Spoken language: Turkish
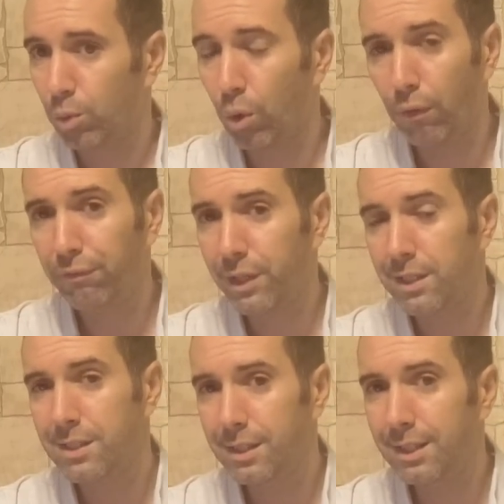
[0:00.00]
o fren
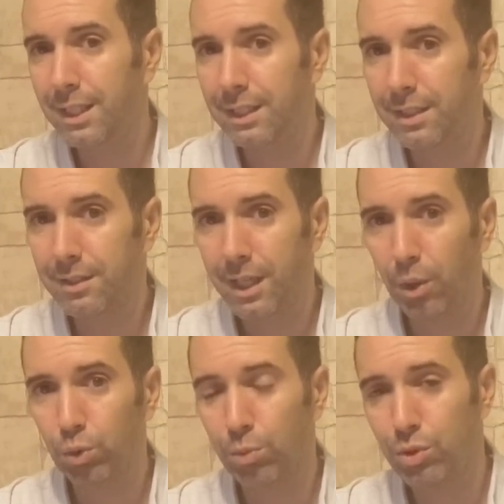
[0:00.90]
izi değildir. Ya
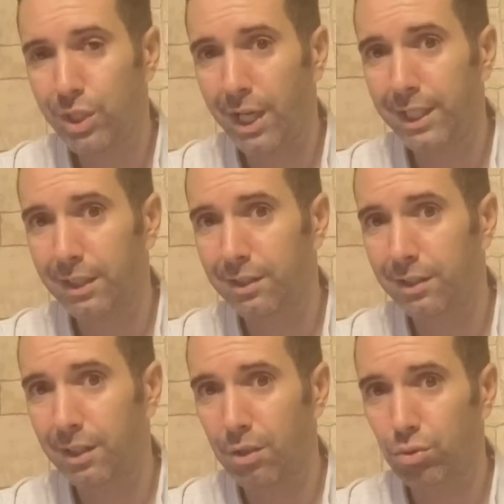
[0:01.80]
otobüs yan
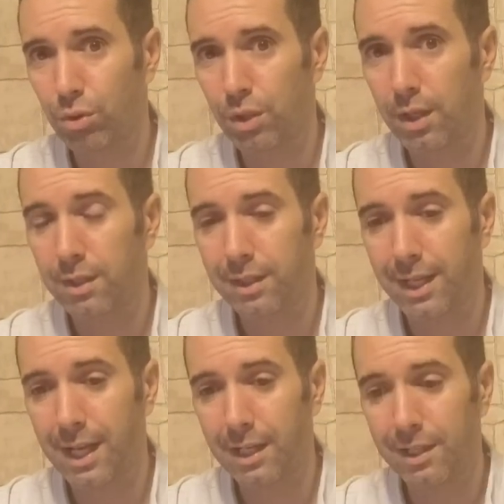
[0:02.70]
yattıktan sonra
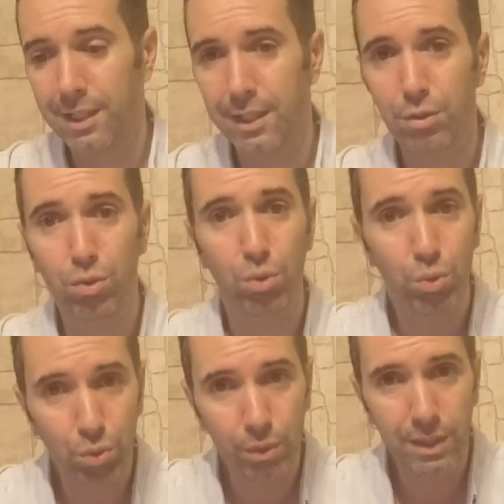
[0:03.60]
tekerlerin yere
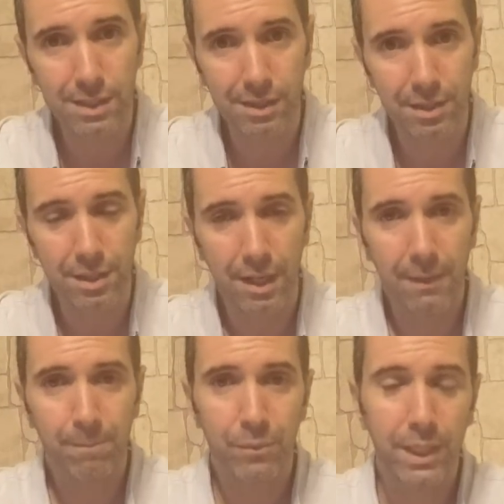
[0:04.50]
sürttüğü izdir.
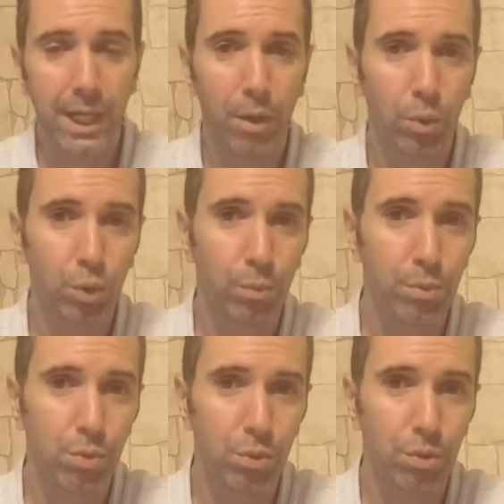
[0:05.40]
Ya
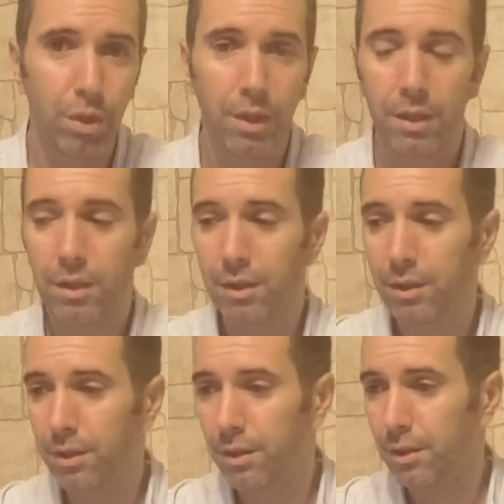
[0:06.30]
otobüsün e,
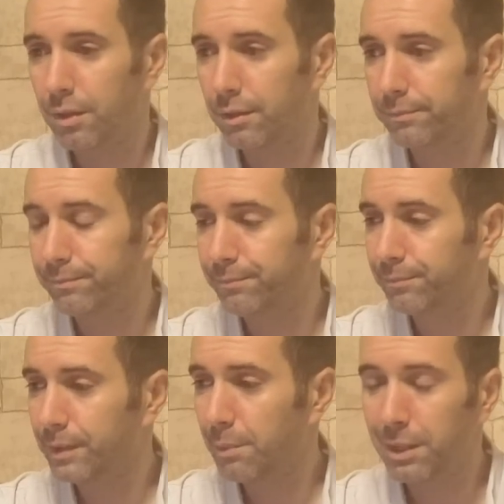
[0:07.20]

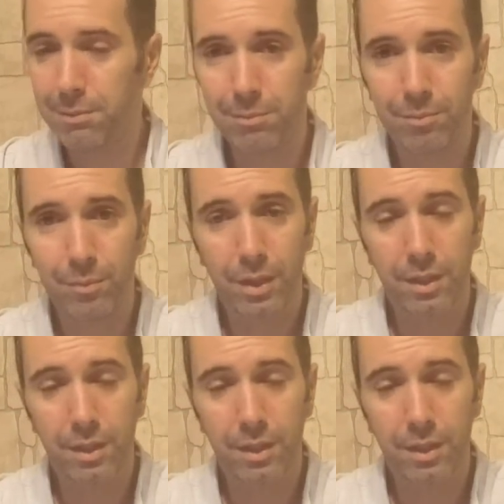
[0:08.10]
ne bileyim